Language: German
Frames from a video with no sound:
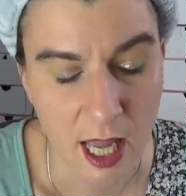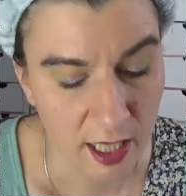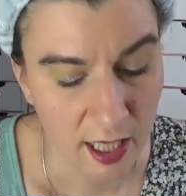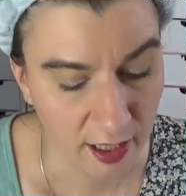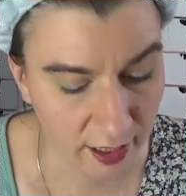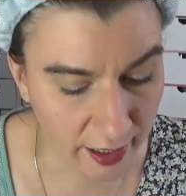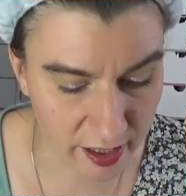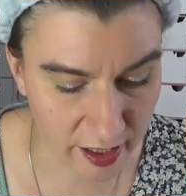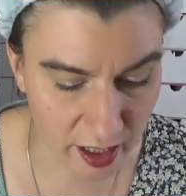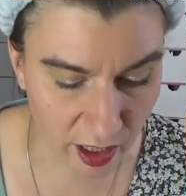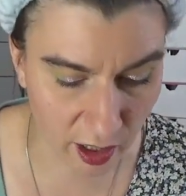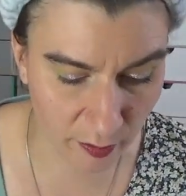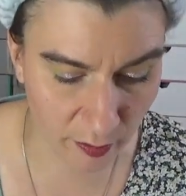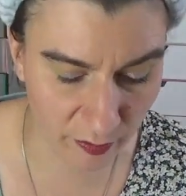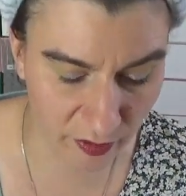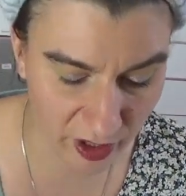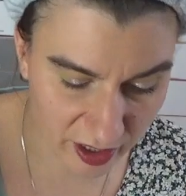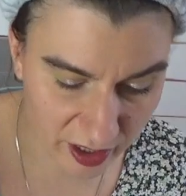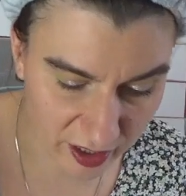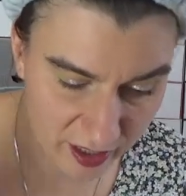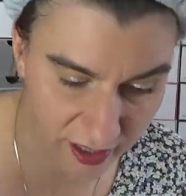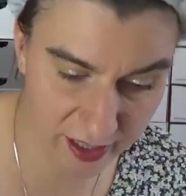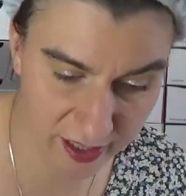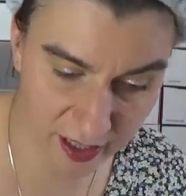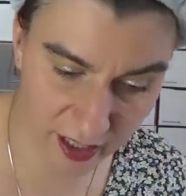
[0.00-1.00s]
Deshalb wird
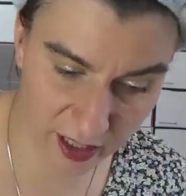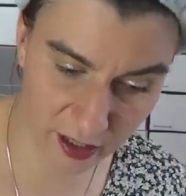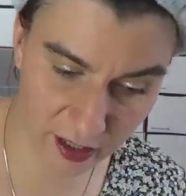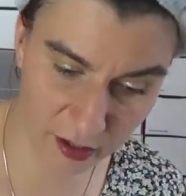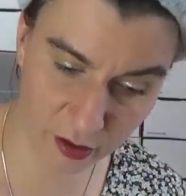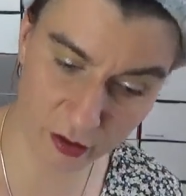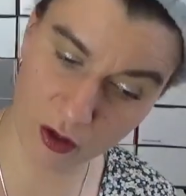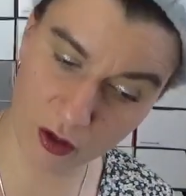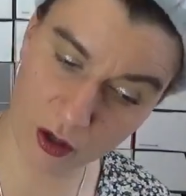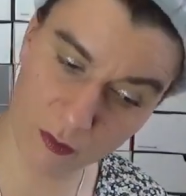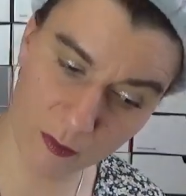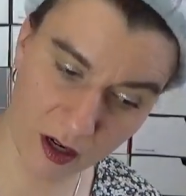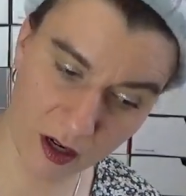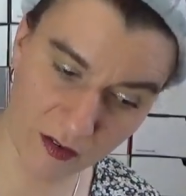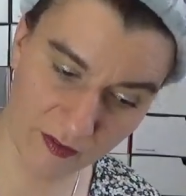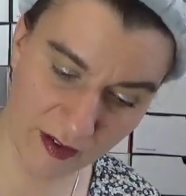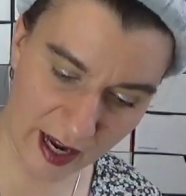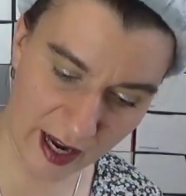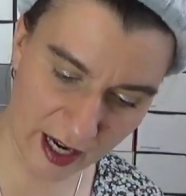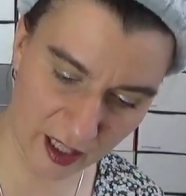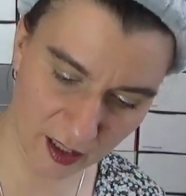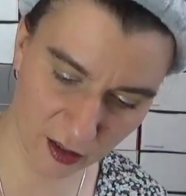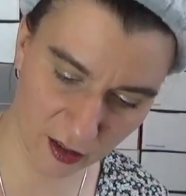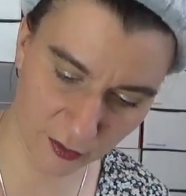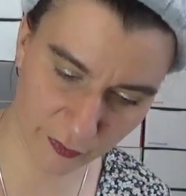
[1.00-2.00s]
das sicher nochmal
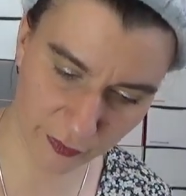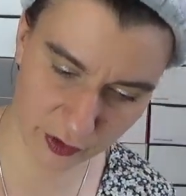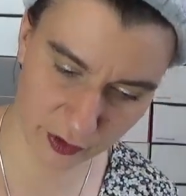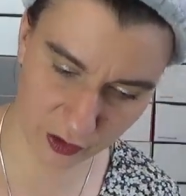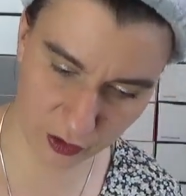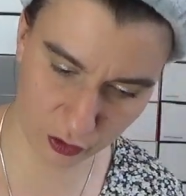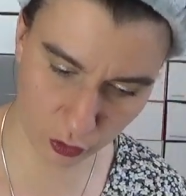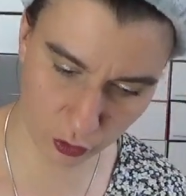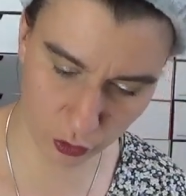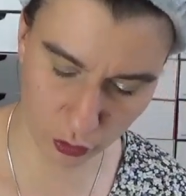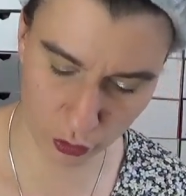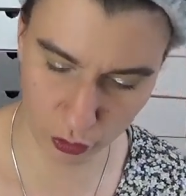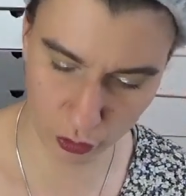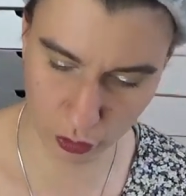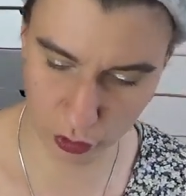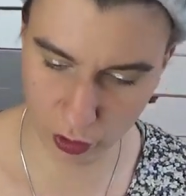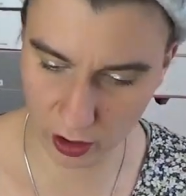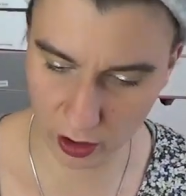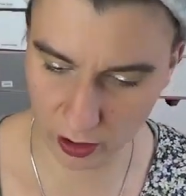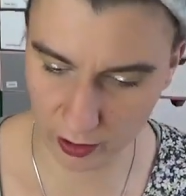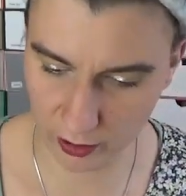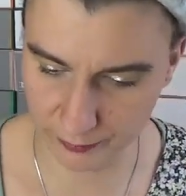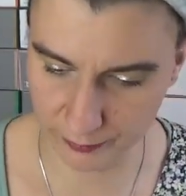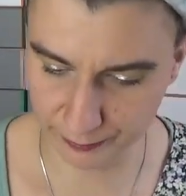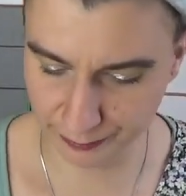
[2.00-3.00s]
weiter
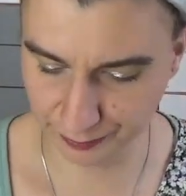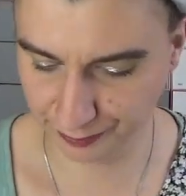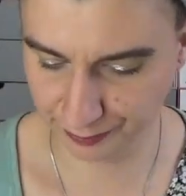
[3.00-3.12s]
versucht